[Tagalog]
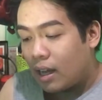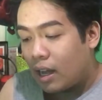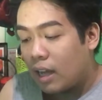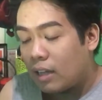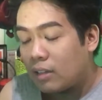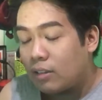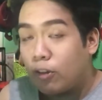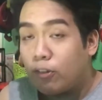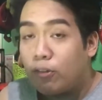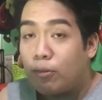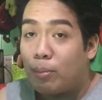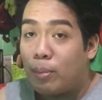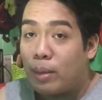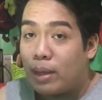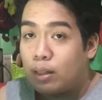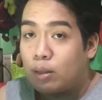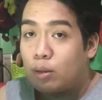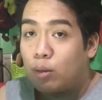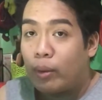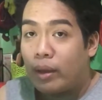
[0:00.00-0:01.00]
as of
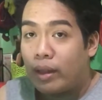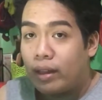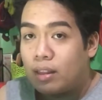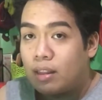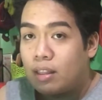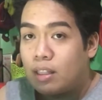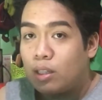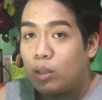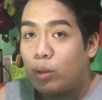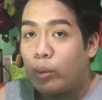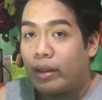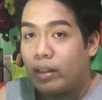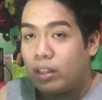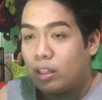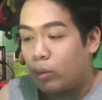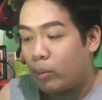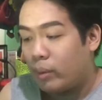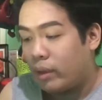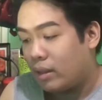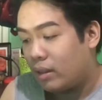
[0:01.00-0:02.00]
May 20,
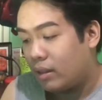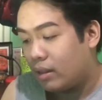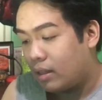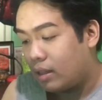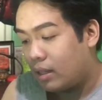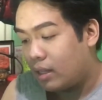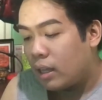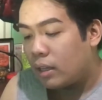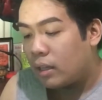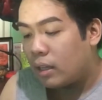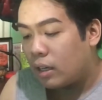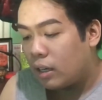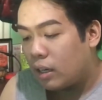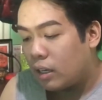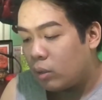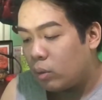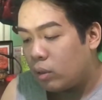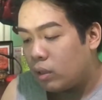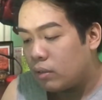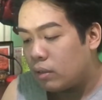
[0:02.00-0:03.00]
2020. The
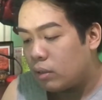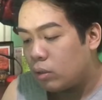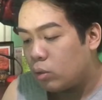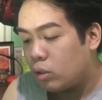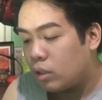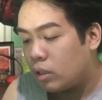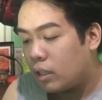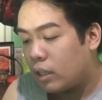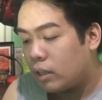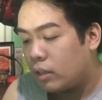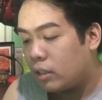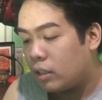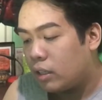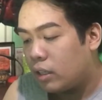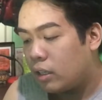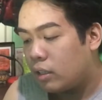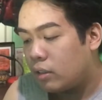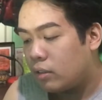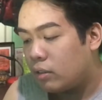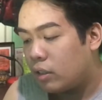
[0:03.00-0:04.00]
graduate is included under
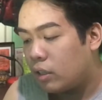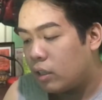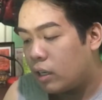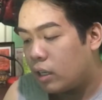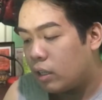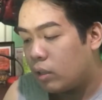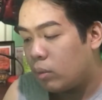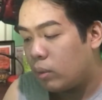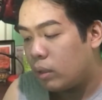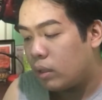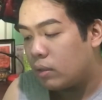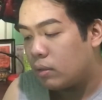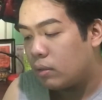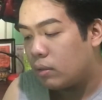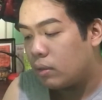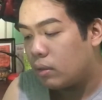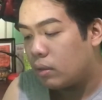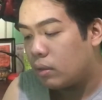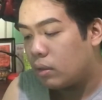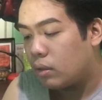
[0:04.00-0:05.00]
the Registry
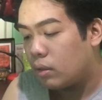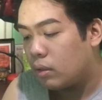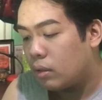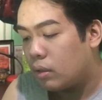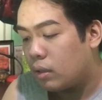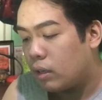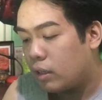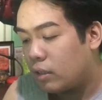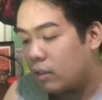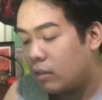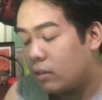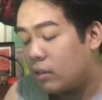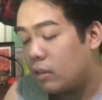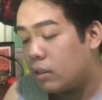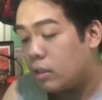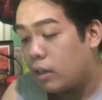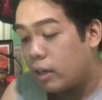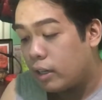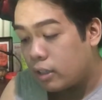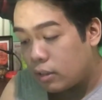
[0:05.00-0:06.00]
Graduates Regist
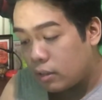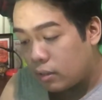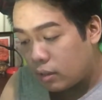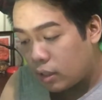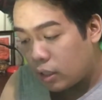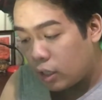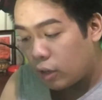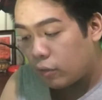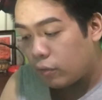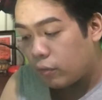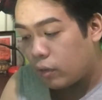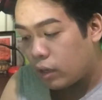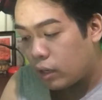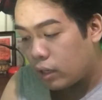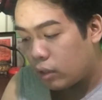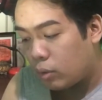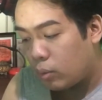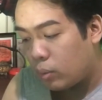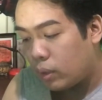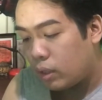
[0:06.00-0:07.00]
Registry of
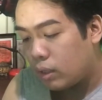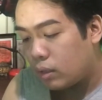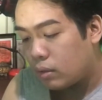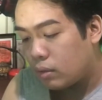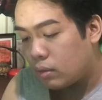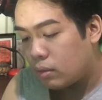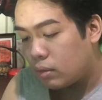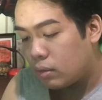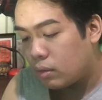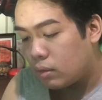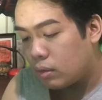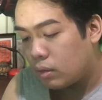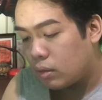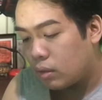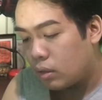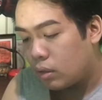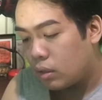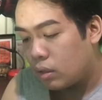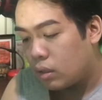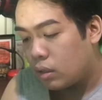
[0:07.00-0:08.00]
Graduates.
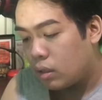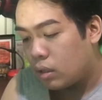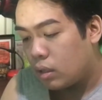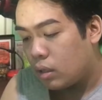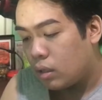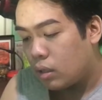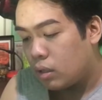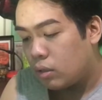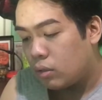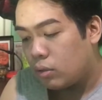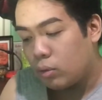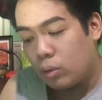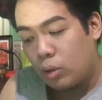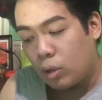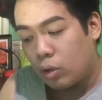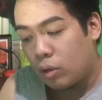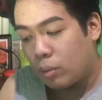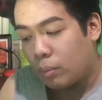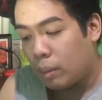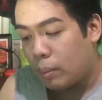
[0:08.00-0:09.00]
So, hindi
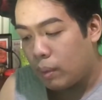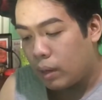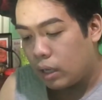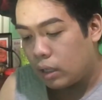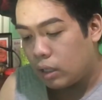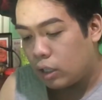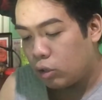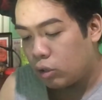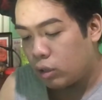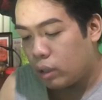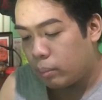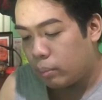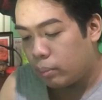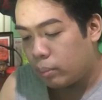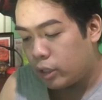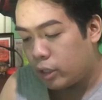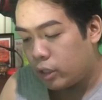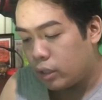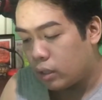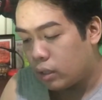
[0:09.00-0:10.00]
ko nababanggitin yung
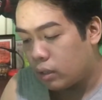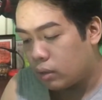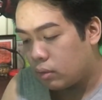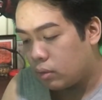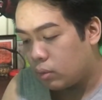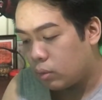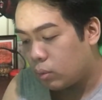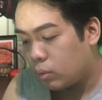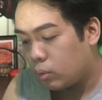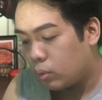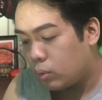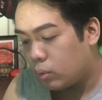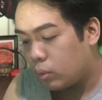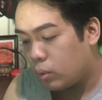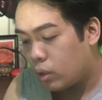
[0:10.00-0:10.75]
number niya. So,